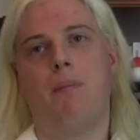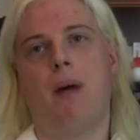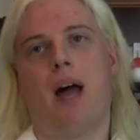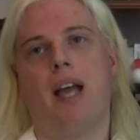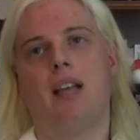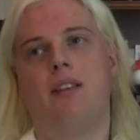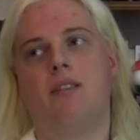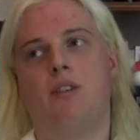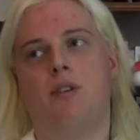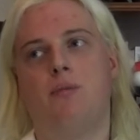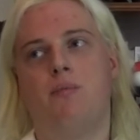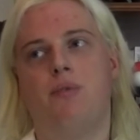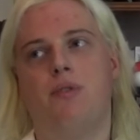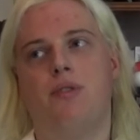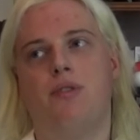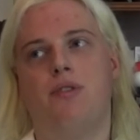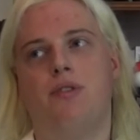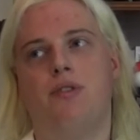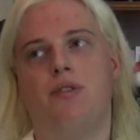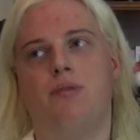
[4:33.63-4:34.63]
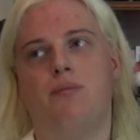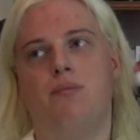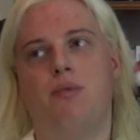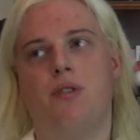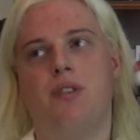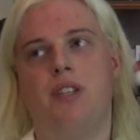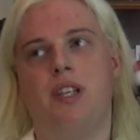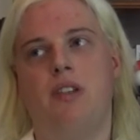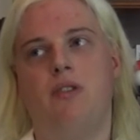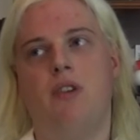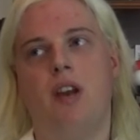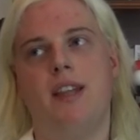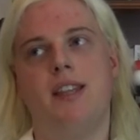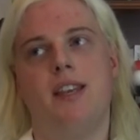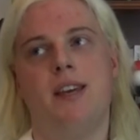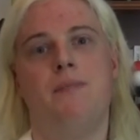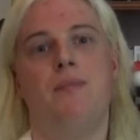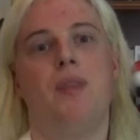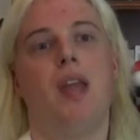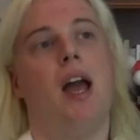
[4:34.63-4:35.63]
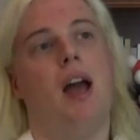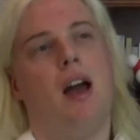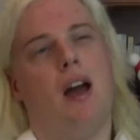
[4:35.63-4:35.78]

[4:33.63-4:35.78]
Par exemple, euh, pour le cycle de l'année,